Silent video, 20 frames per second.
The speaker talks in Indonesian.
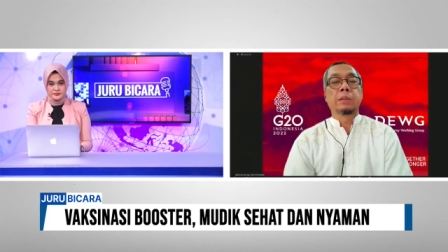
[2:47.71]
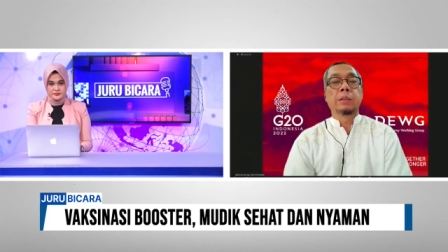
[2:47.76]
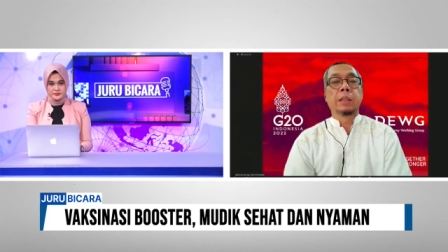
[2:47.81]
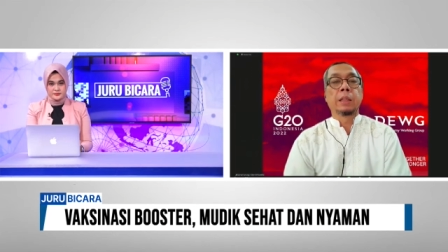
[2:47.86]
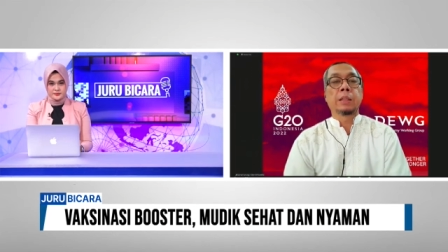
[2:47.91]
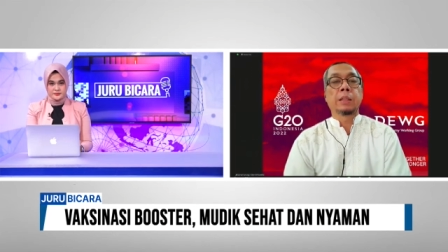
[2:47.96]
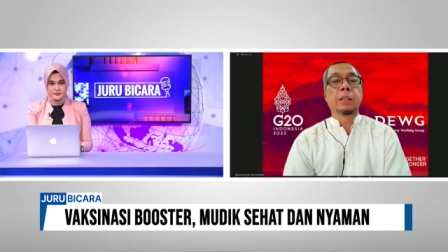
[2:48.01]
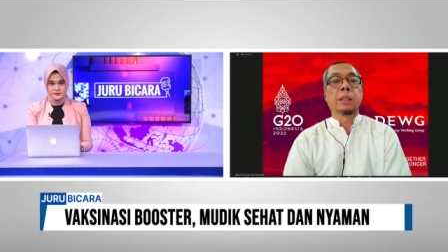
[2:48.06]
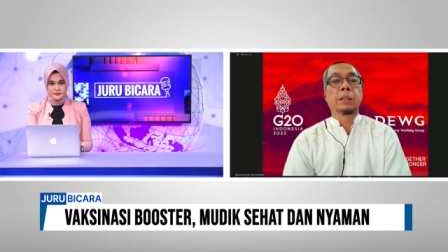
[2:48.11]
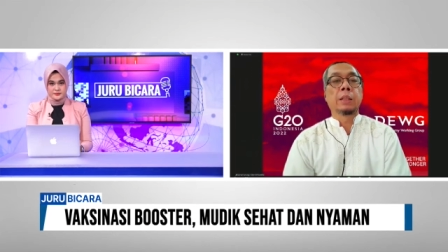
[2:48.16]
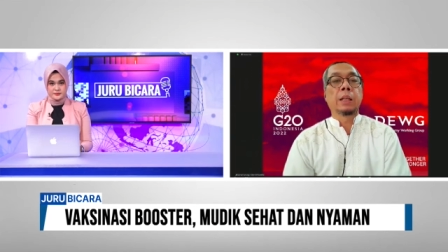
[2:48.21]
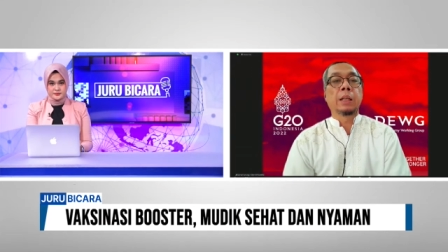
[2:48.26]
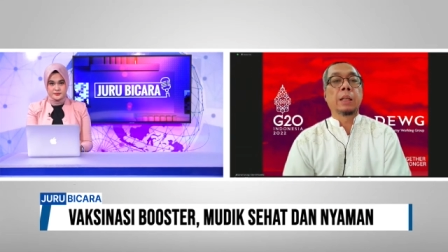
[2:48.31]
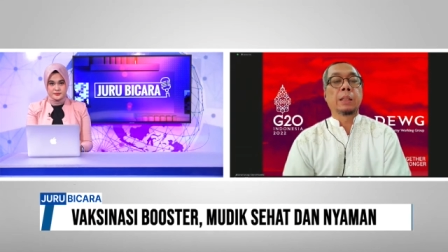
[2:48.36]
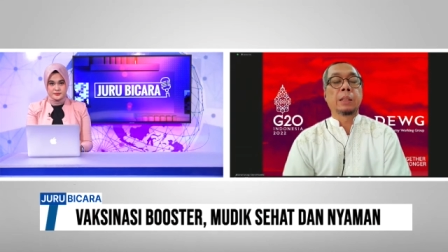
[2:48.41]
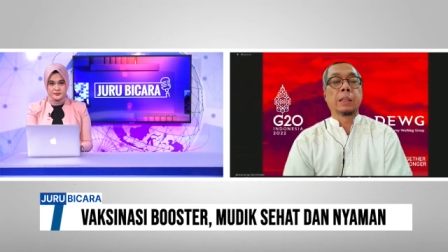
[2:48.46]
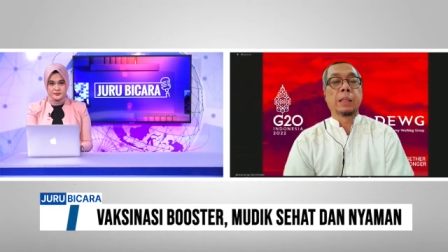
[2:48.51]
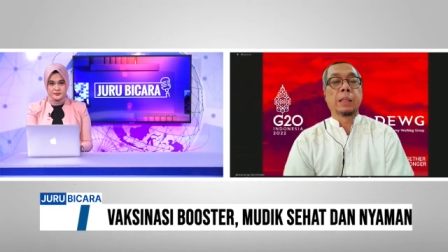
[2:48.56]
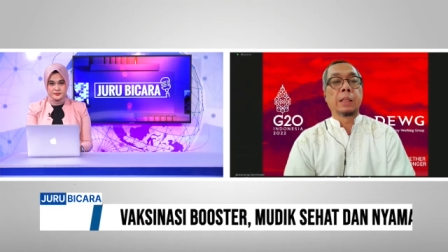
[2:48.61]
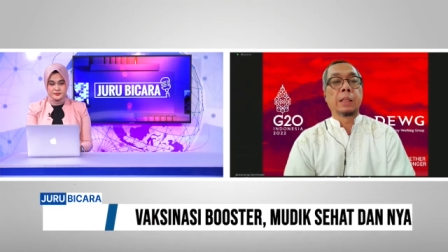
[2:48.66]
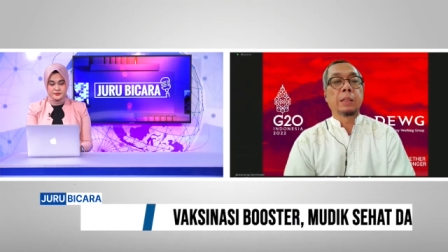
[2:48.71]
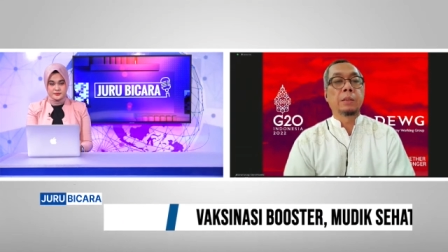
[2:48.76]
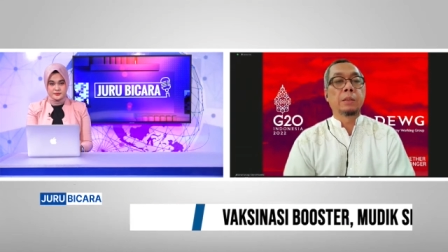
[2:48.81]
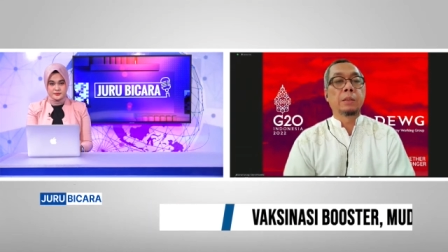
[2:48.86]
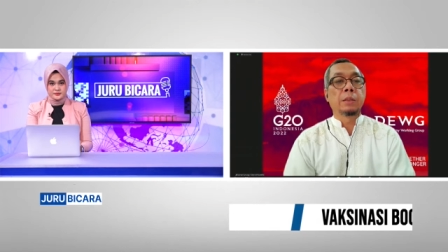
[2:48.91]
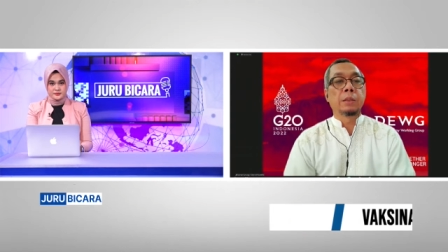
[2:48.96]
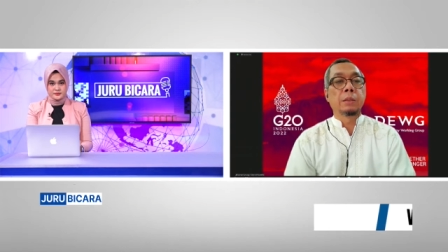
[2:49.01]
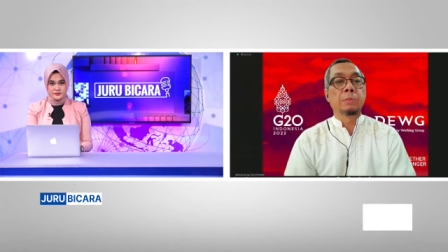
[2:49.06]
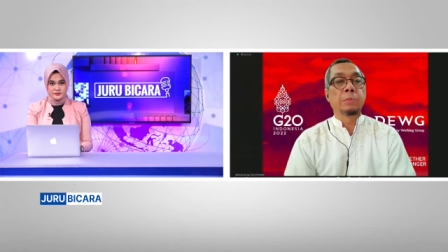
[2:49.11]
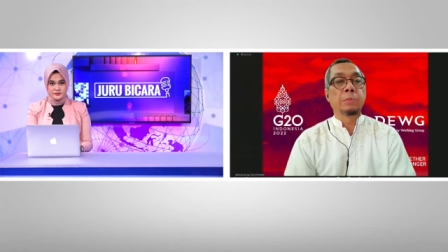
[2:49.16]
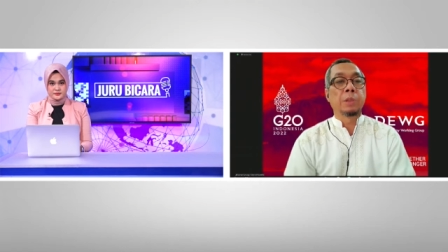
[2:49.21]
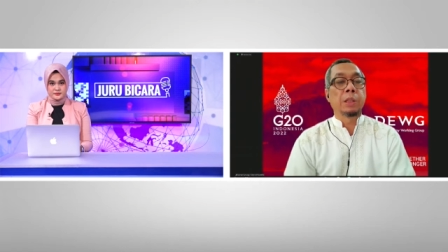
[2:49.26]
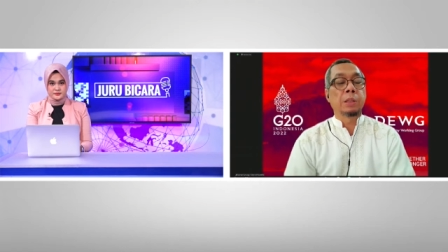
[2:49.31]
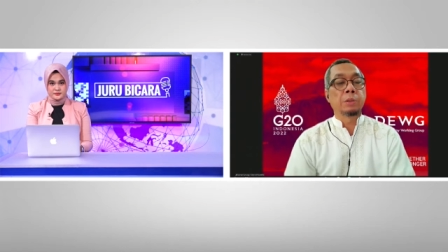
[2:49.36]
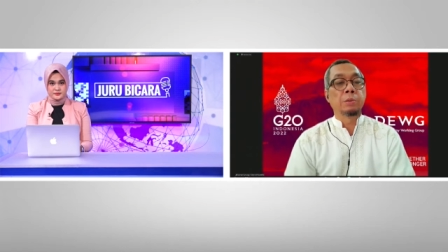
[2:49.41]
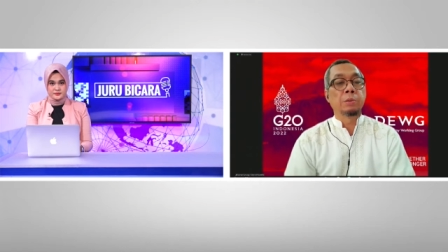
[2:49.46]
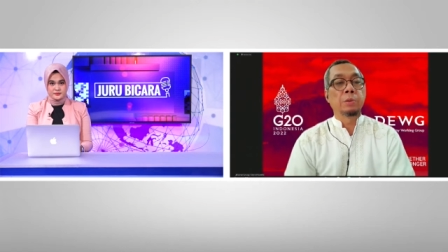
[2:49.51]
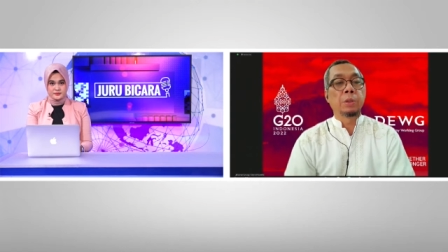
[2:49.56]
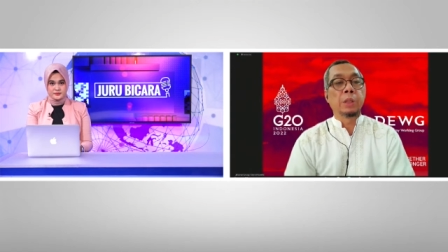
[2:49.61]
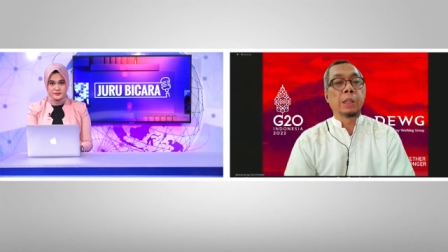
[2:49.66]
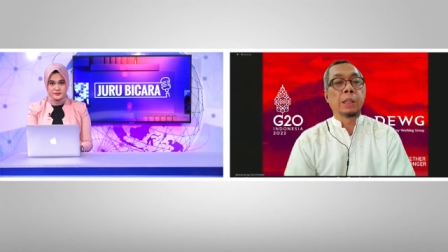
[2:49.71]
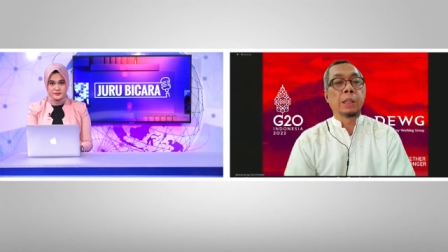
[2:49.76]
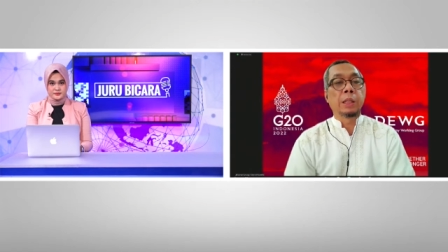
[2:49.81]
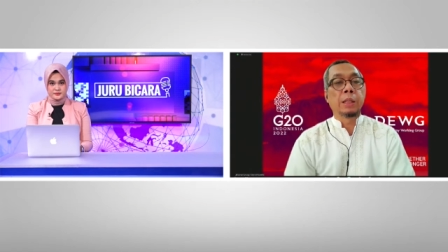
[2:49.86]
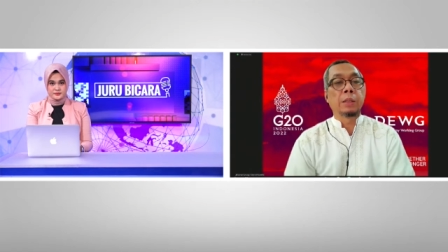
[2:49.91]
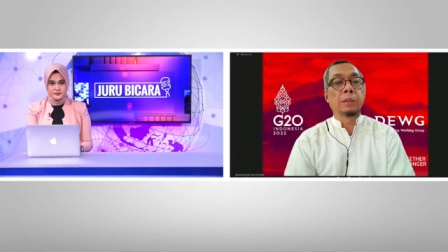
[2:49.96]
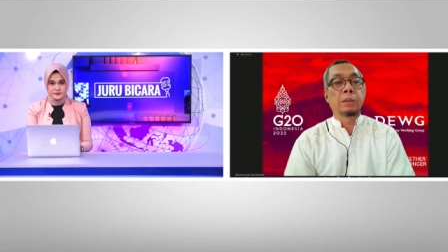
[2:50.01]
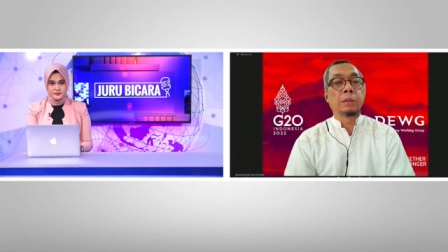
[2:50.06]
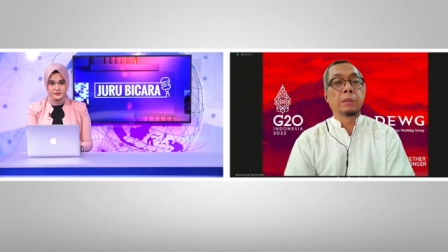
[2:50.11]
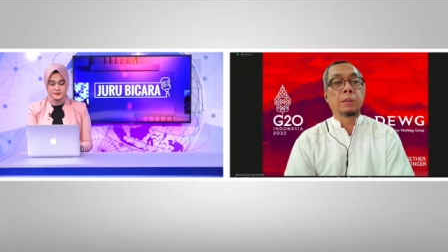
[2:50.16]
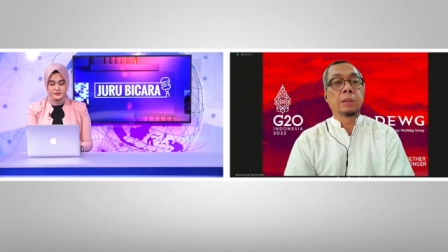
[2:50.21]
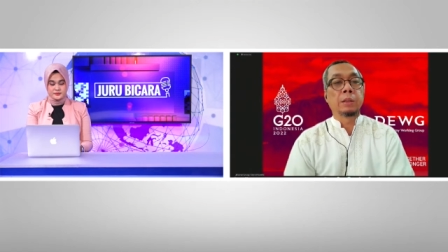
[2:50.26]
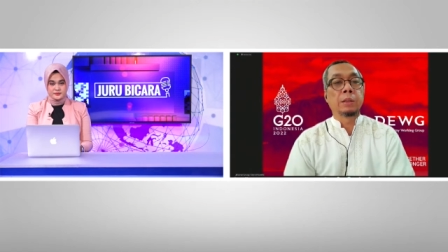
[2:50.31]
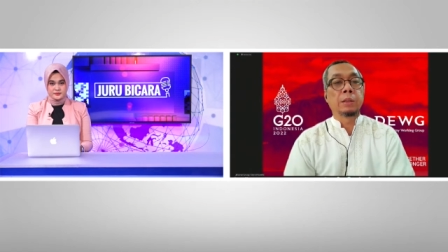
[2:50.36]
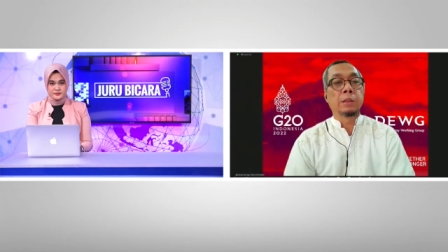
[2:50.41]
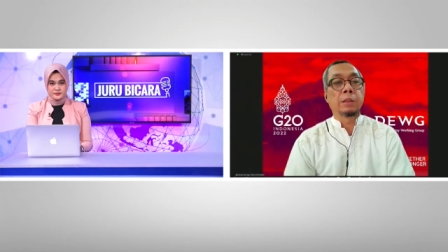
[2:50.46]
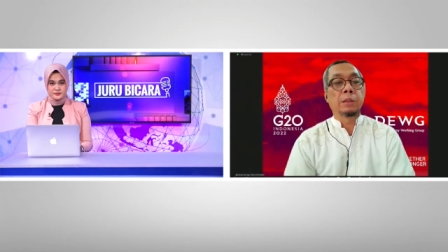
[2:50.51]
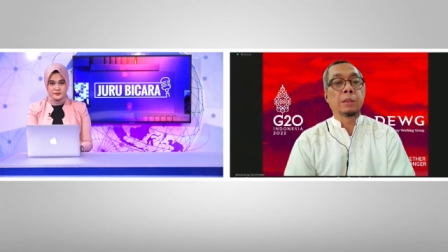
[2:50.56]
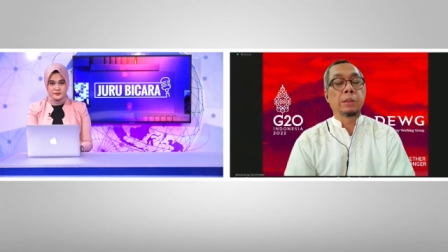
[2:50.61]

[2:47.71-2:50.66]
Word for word: ya kita akan eh, melakukan eh,